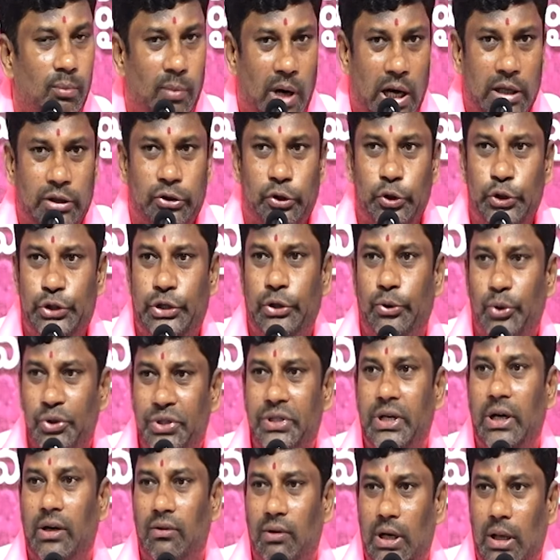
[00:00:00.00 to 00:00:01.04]
మా దృష్టికి
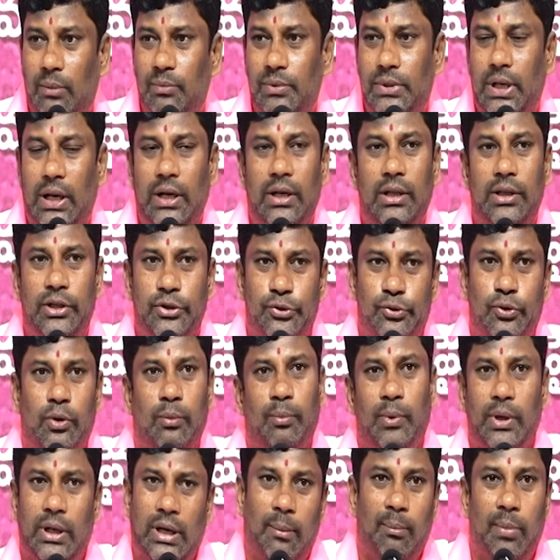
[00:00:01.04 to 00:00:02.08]
వచ్చినటువంటి అంశాన్ని
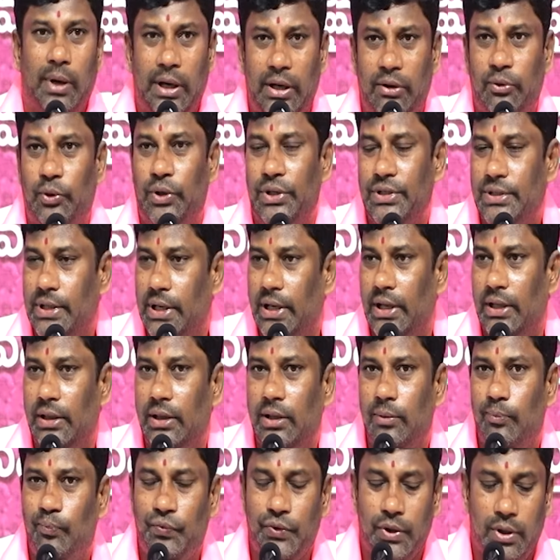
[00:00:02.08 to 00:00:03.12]
తీసుకొని పోయి కంప్లైంట్ ఇవ్వడం
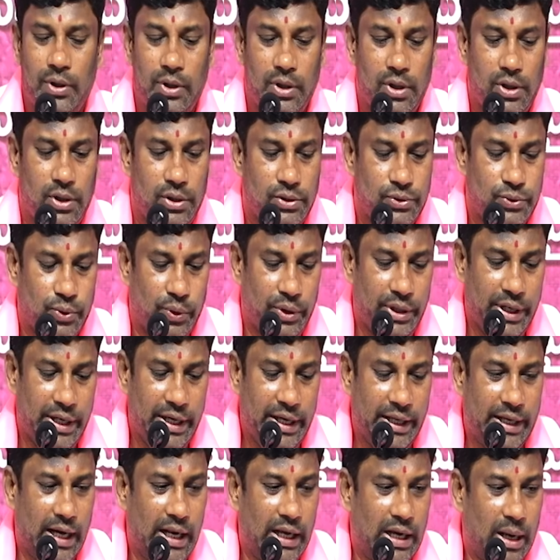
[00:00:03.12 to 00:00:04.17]
జరిగింది సో
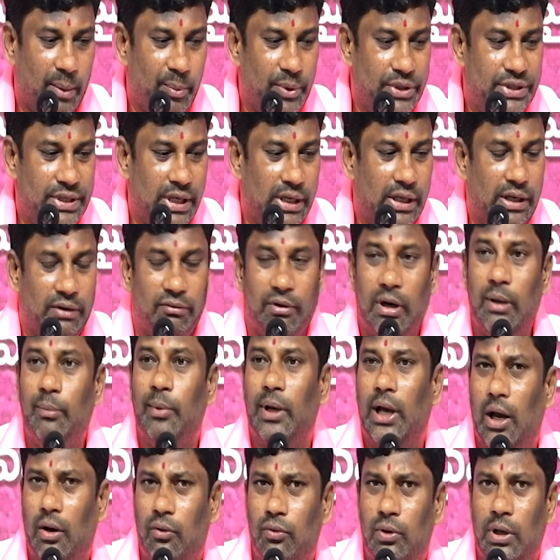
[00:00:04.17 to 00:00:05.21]
ఎన్నికల కమిషన్కి
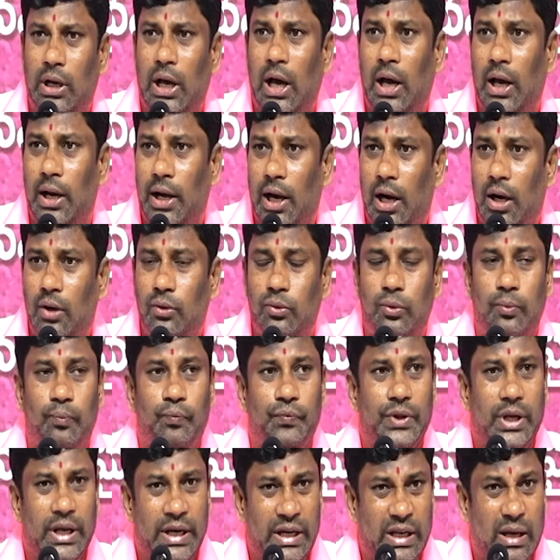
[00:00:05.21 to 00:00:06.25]
ఇవ్వడమే కాకుండా ఆనాడు
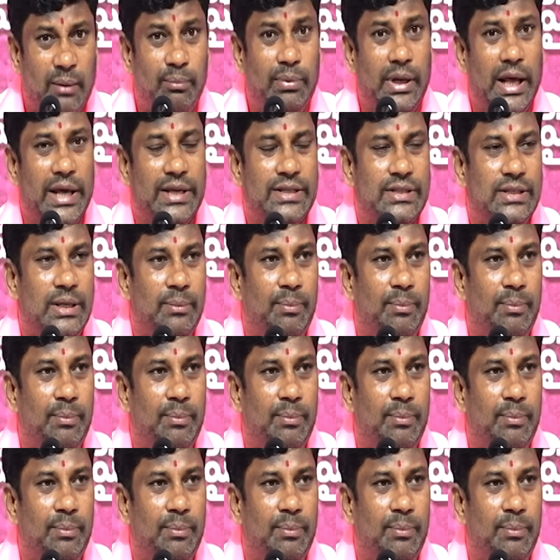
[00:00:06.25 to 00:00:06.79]
ఇన్కమ్ ట్యాక్స్